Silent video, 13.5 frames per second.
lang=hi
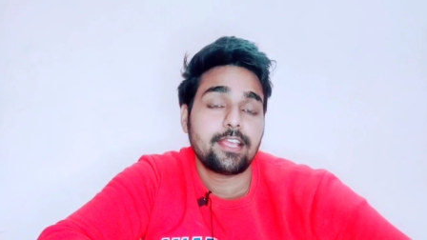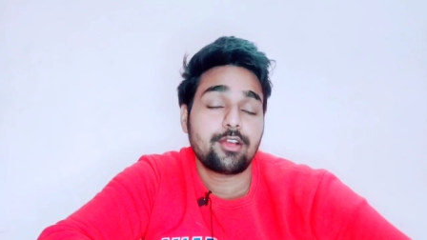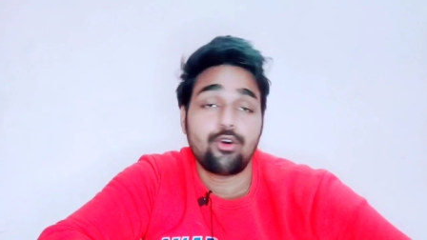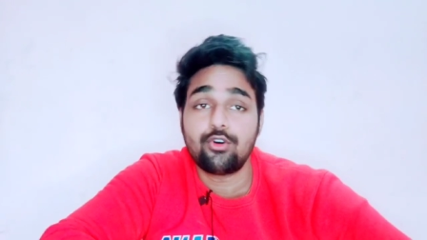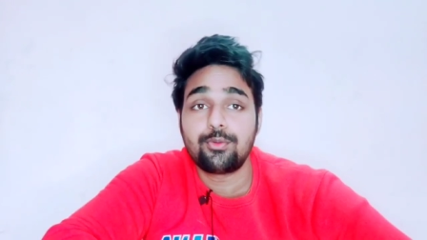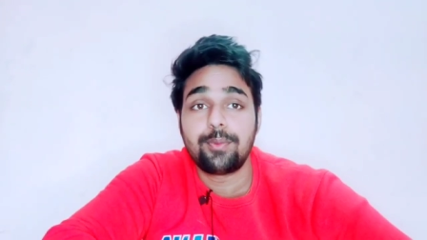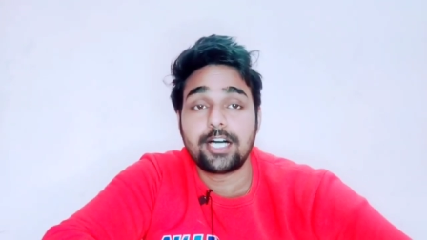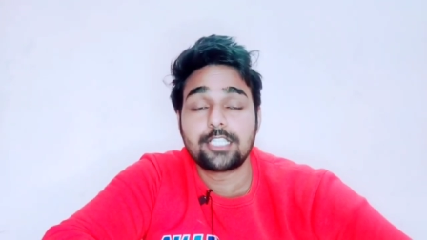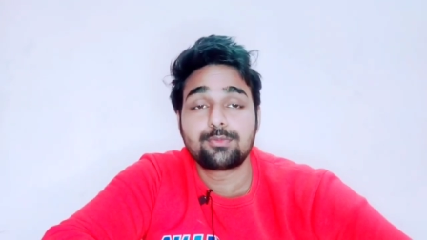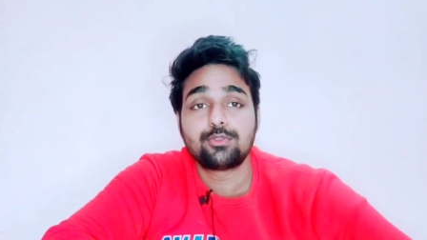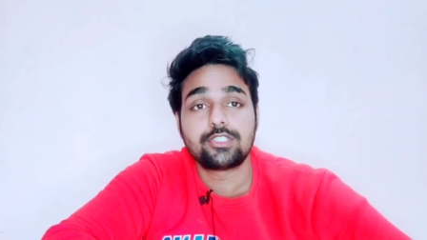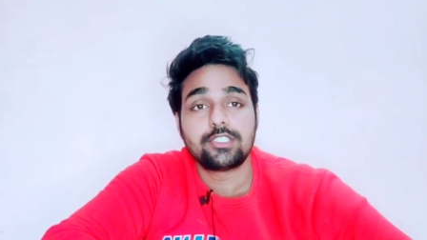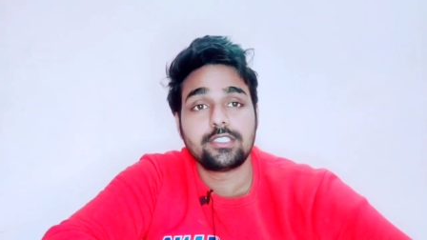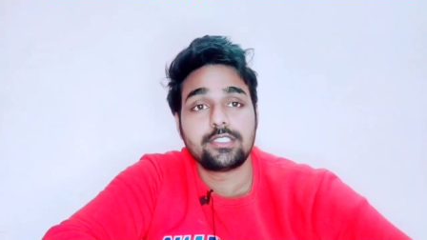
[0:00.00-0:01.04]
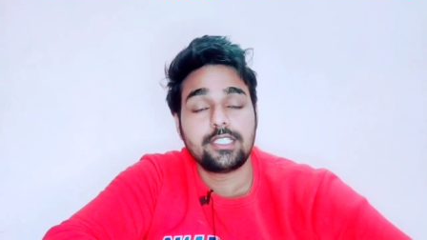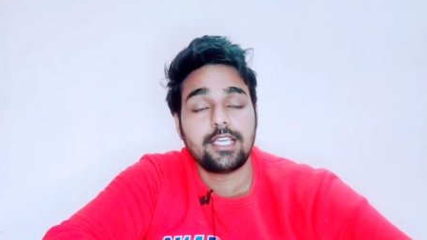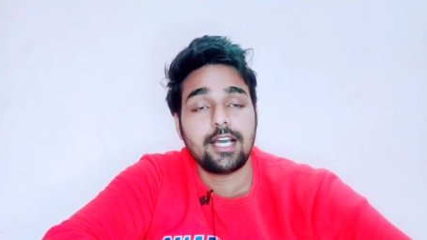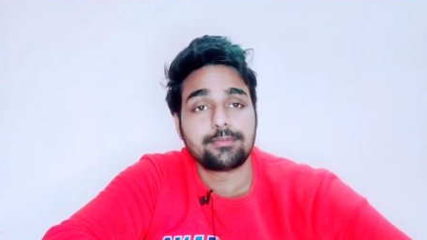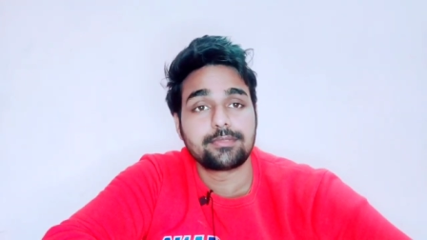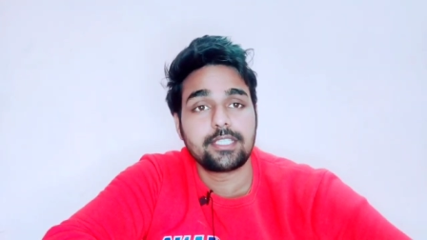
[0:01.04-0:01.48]
एक और बात पूछनी थी
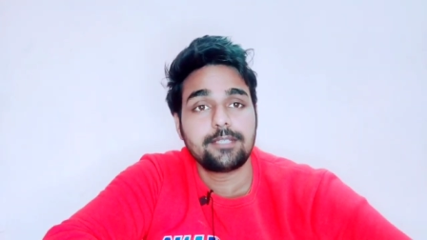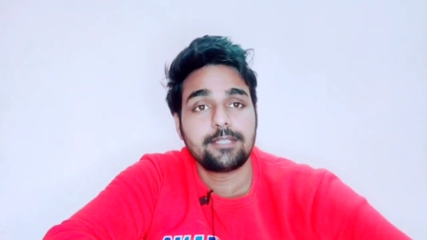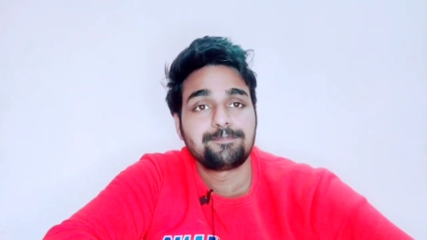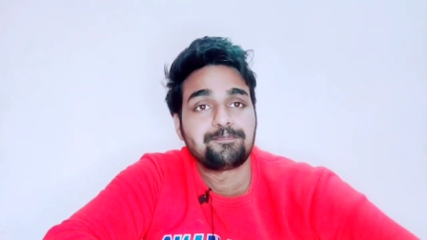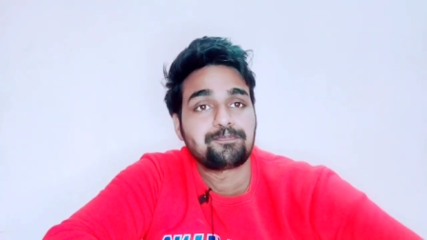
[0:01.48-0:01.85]
आपसे